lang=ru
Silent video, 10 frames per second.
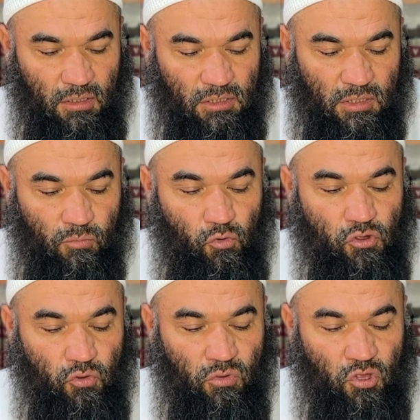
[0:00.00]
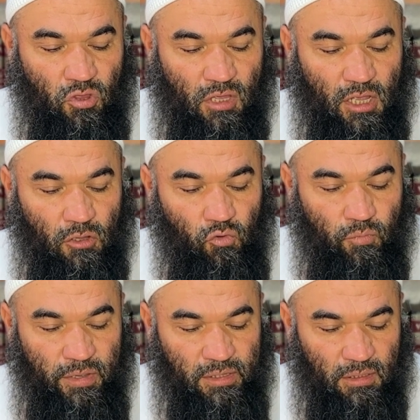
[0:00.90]
тем больше он начинает
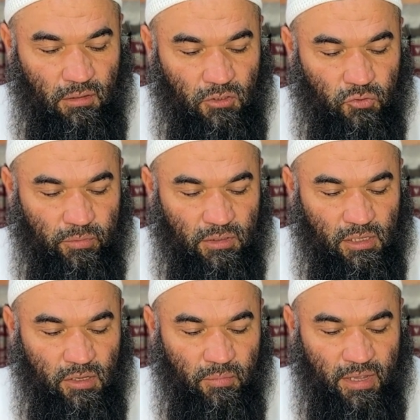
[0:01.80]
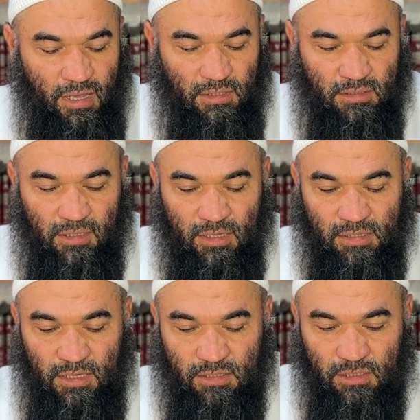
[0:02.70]
любить Аллаха Субтитры и бояться и
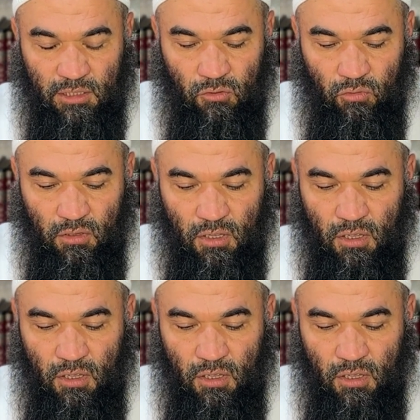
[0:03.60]
надеяться на него.